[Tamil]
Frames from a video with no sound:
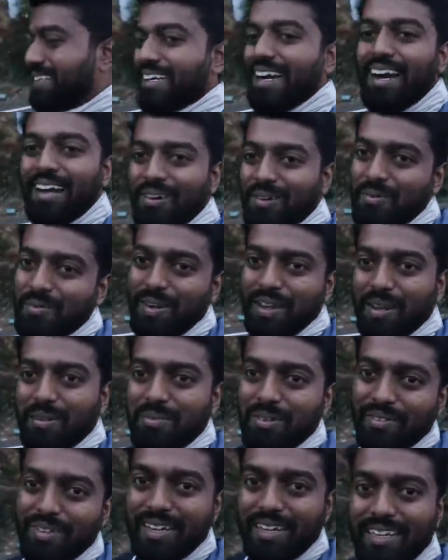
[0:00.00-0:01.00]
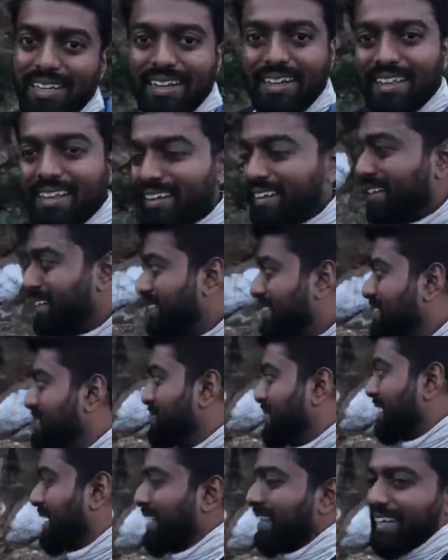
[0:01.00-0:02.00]
கார் ரொம்ப நேரமாக வெயிட்டிங்கில் இருக்குது
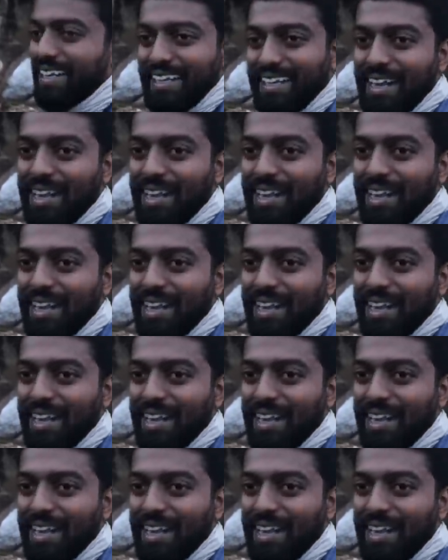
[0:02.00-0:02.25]
நம்ம டேரெக்டாக